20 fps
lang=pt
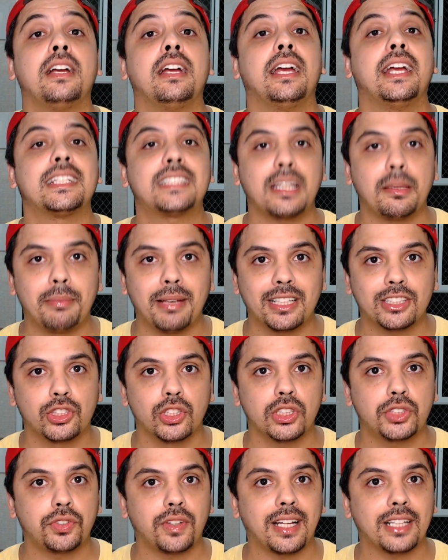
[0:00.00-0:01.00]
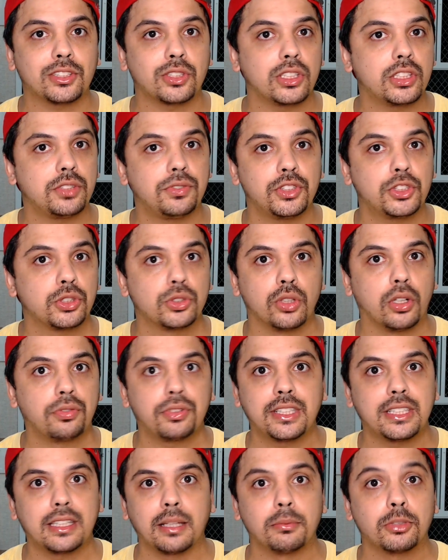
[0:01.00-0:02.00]
receber as notificações de vídeo novo
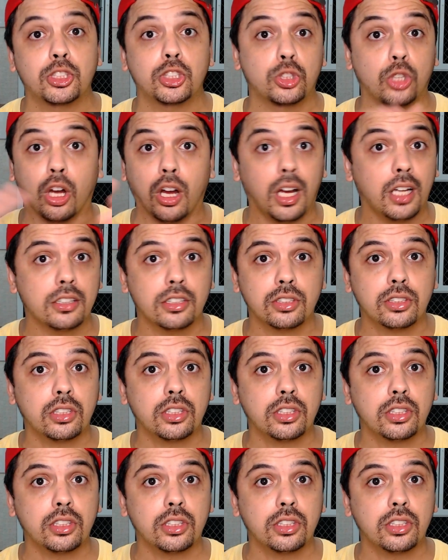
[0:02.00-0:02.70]
que temos todos